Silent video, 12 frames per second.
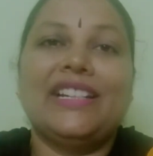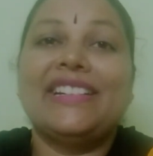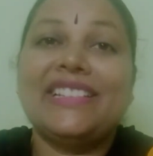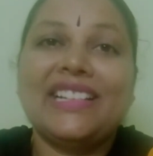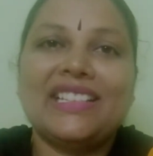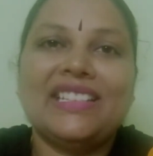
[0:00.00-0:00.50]

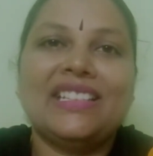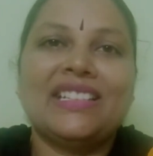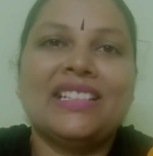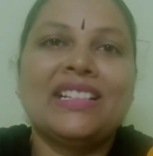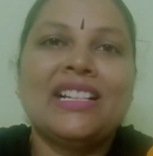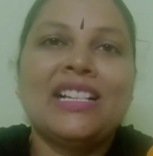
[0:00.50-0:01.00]
எடுக்காதீங்க
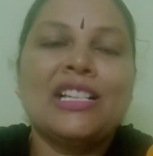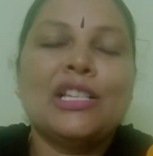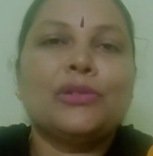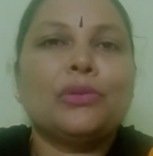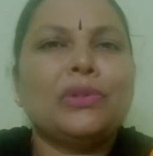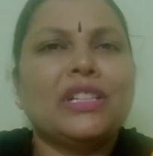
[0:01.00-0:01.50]

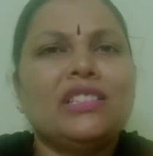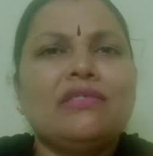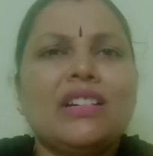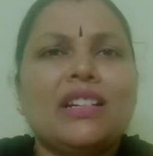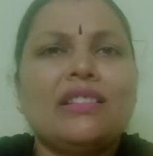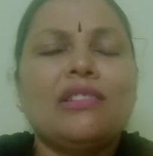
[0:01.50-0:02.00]
ஸோ
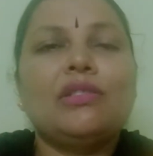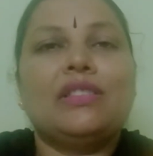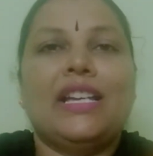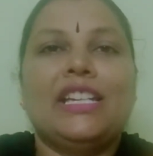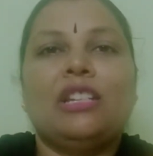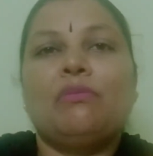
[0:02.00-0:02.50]
எதுவாக இருந்தாலும்
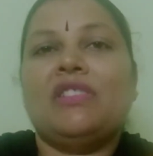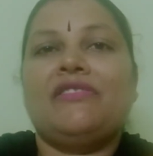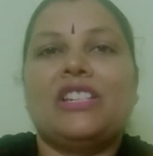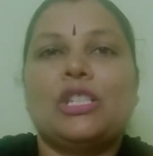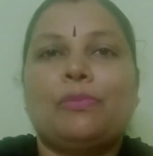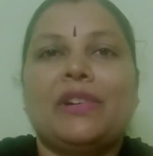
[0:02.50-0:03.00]
தைரியமாக
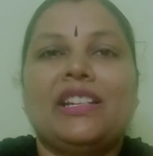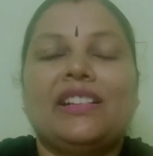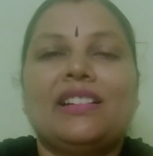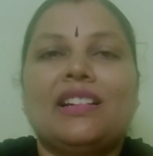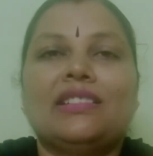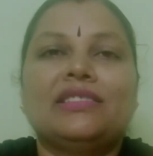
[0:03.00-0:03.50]
ஃபேஸ்
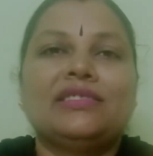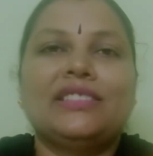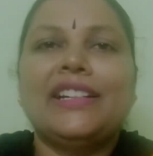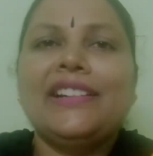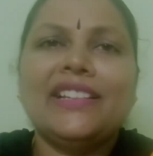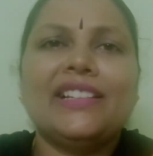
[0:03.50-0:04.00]
பண்ணிக்கலாம்
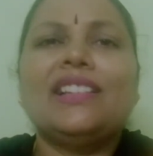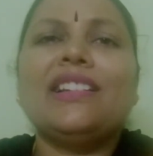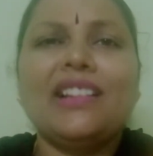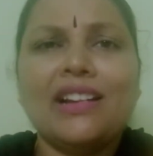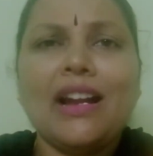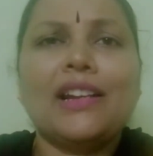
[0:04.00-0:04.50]

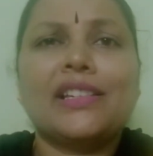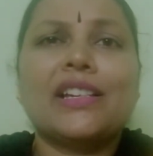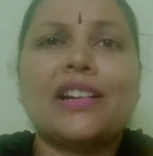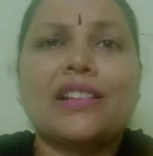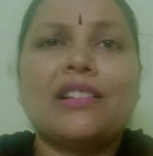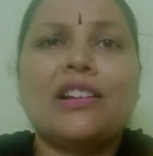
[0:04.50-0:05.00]
இன்றைக்கெல்லாம் நாளைக்கு
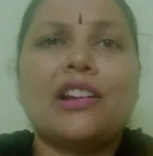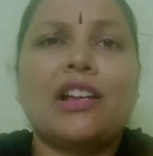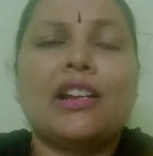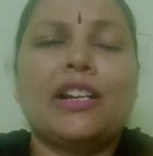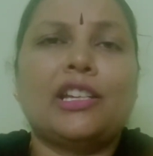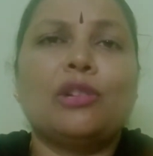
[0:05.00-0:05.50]
கடன்
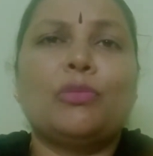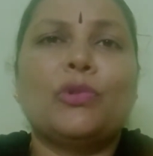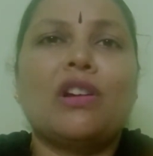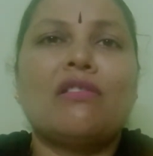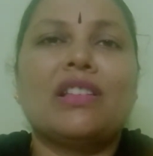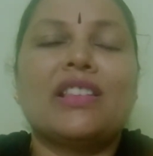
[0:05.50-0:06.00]
அடைக்க
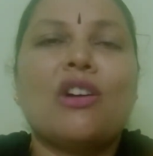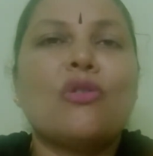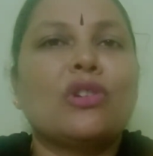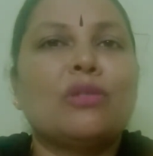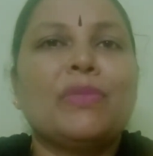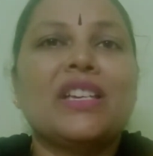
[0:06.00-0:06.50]
போகிறோம் அவ்வளோதான்
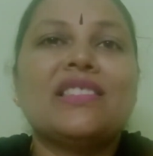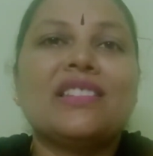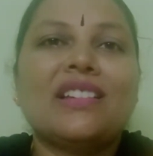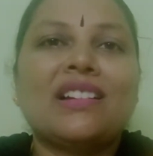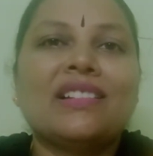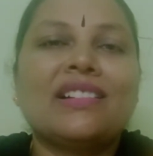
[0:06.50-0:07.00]
அவங்க
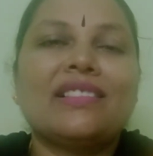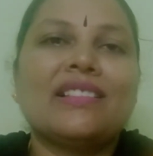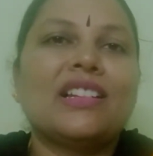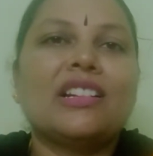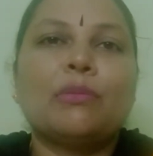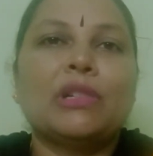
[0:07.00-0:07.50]

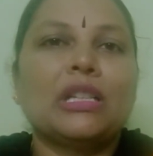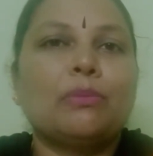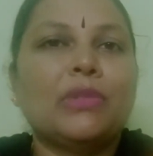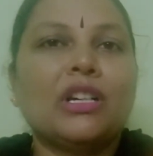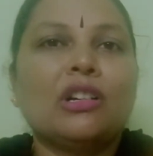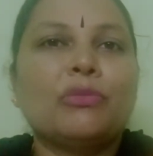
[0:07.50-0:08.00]
பேசிட்டாங்கன்றதுனால நம்ம
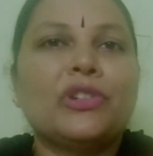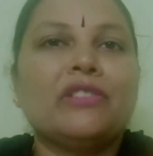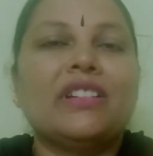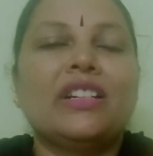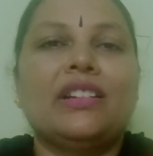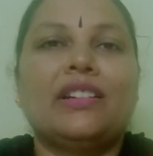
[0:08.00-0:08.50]
தப்பான
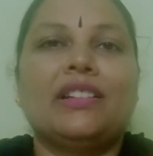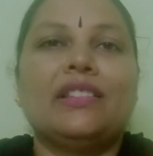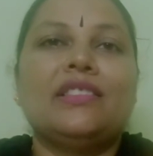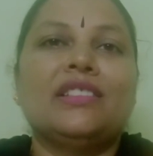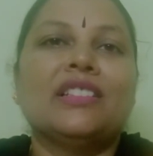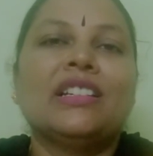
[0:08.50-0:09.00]
முடிவு
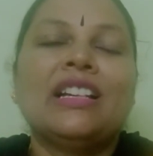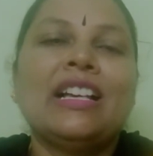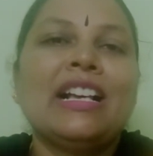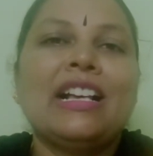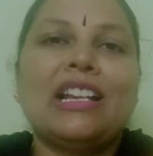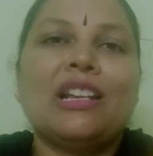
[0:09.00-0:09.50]
எடுத்து
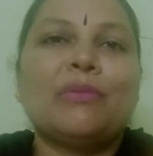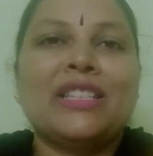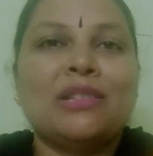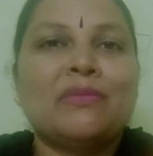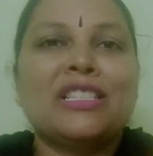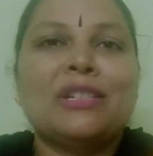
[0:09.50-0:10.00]
நம்ம
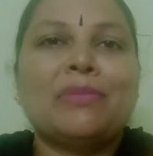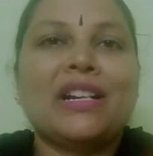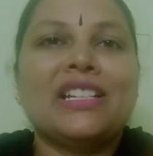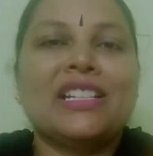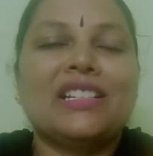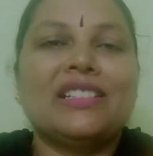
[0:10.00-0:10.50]
இந்த மாதிரி
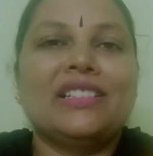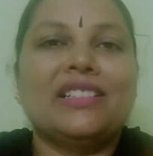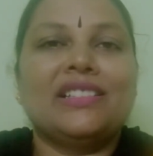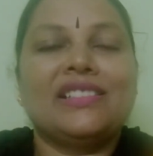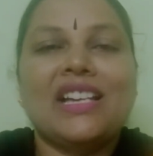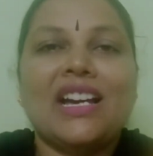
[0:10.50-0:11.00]
பண்ணிக்கிட்டு
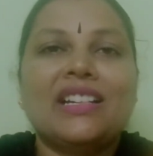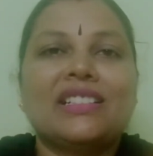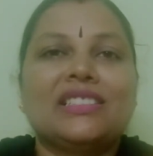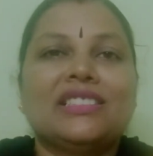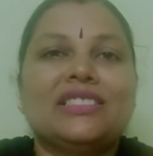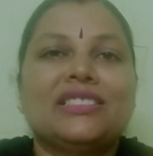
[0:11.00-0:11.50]

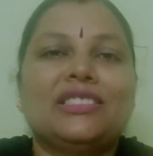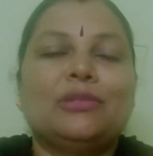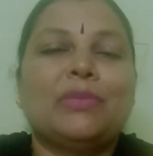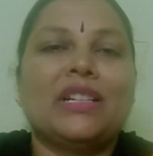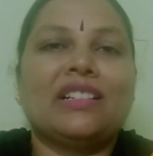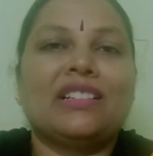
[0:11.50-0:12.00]
யாருக்கு இது
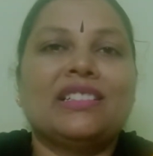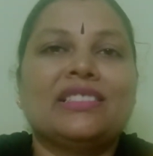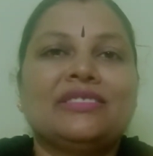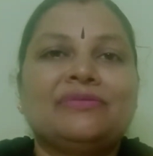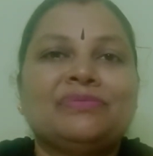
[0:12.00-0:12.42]
பாருங்கள்